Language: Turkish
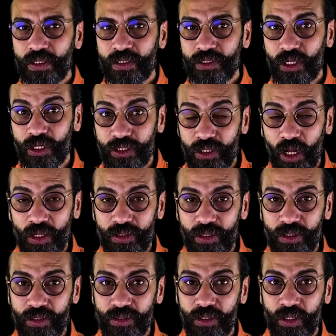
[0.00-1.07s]
Sana
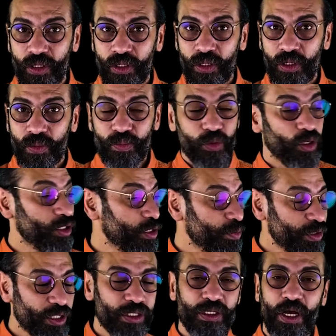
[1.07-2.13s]
saldırır. Bu nasıl bir
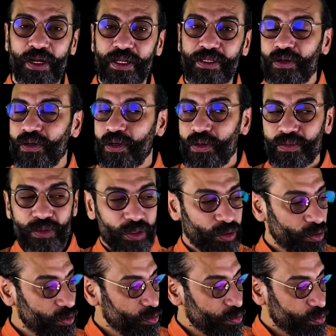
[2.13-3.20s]
cesaret? Amca
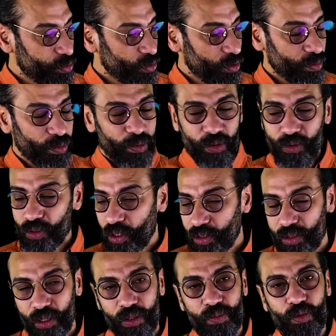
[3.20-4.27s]
diyor böyle bir bakıyor
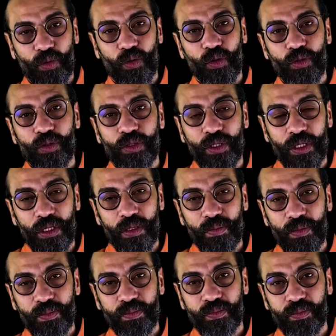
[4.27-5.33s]
Allah Allah bu koyun değil
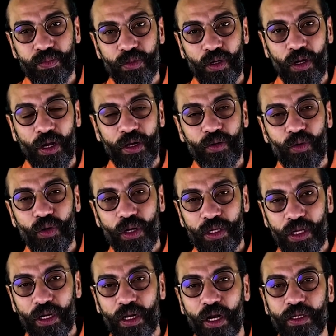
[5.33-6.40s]
mi? Önüne
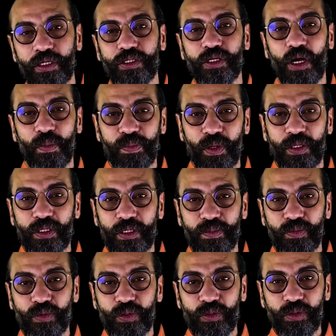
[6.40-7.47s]
gelen herkes kaplan deyip
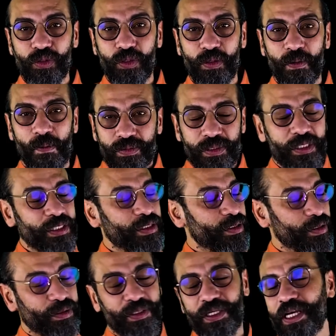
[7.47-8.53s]
duruyor.
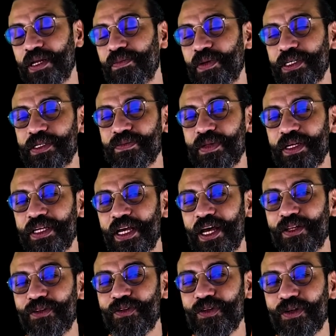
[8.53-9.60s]
Git yeğenin başımdan
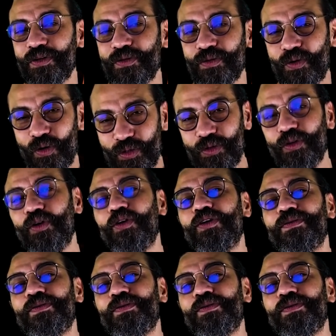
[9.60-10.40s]
ya diyor. Koyun o.